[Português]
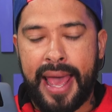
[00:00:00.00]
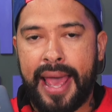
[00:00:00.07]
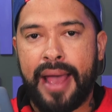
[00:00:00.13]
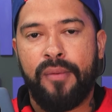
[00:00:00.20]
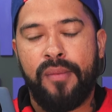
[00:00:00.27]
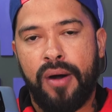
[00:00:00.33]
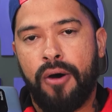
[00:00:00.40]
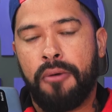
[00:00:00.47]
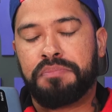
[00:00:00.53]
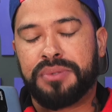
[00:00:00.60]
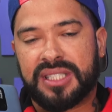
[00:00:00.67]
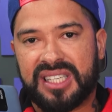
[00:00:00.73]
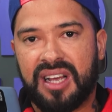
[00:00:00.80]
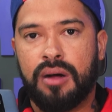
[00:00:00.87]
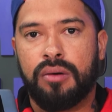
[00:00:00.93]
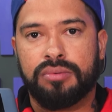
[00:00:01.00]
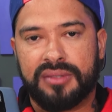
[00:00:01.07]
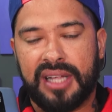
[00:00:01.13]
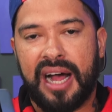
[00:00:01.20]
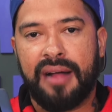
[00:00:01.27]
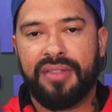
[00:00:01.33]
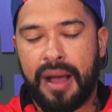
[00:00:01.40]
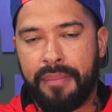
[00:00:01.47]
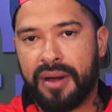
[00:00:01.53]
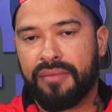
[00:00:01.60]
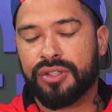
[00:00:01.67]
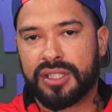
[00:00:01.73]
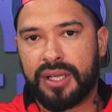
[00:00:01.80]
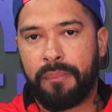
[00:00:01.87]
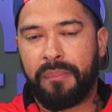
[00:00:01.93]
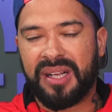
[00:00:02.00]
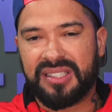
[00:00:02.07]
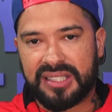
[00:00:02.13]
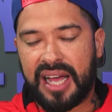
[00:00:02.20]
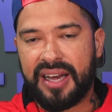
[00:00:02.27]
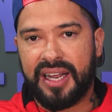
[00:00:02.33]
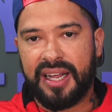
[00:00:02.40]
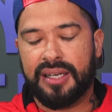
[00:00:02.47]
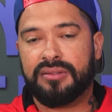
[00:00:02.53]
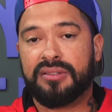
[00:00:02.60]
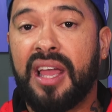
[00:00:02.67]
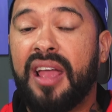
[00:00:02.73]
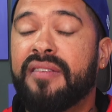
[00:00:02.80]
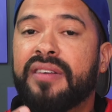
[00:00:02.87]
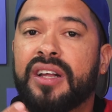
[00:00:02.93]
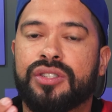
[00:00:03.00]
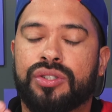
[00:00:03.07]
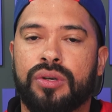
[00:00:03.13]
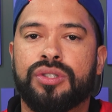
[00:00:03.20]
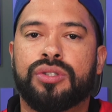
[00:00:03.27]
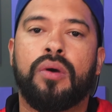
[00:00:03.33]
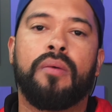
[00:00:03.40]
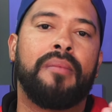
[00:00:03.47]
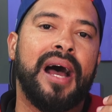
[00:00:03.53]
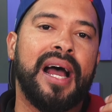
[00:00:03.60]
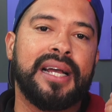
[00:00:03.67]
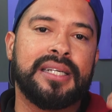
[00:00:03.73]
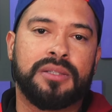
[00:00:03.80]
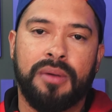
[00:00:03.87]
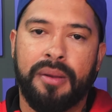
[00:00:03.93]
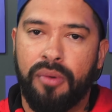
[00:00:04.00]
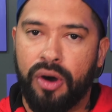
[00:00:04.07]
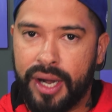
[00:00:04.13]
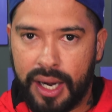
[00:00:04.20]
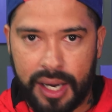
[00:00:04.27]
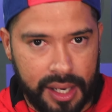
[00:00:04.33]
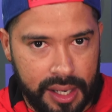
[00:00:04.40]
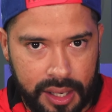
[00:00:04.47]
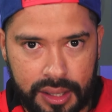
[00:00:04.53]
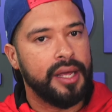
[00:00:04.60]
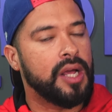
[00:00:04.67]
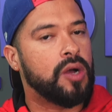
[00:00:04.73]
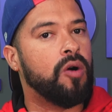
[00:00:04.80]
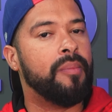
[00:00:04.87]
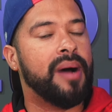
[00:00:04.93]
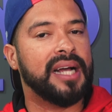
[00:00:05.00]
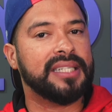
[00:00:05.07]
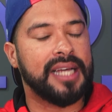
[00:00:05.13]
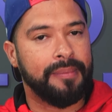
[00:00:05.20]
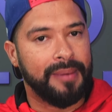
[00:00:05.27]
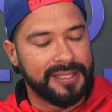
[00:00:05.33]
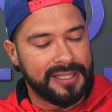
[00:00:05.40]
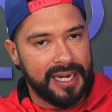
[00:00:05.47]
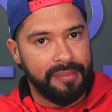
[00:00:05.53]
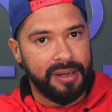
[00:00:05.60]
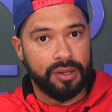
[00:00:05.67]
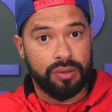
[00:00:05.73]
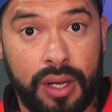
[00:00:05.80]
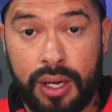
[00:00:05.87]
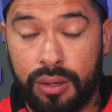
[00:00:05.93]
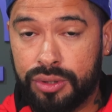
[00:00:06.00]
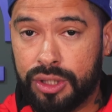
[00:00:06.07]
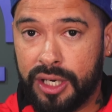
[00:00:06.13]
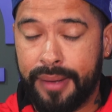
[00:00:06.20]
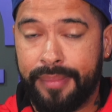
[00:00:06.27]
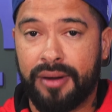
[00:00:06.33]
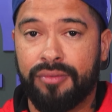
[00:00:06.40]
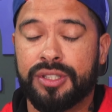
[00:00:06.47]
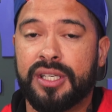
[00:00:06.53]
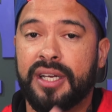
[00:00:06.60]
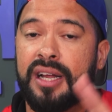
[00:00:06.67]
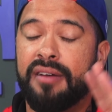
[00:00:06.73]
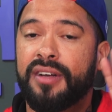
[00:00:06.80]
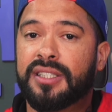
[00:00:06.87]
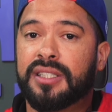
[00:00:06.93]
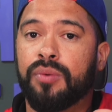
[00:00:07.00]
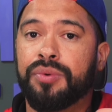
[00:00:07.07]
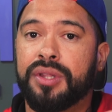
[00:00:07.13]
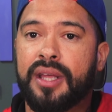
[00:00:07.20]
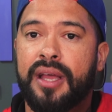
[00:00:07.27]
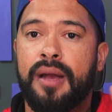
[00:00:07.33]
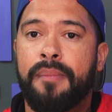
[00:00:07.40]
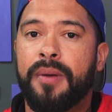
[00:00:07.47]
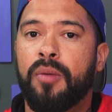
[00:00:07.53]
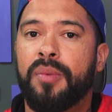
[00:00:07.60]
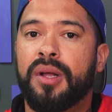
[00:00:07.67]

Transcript: é uma opção, tá? Dá para você pensar nele. Tem versões com mais memória RAM e com mais armazenamento. Eu diria para você ir na versão que tem ali pelo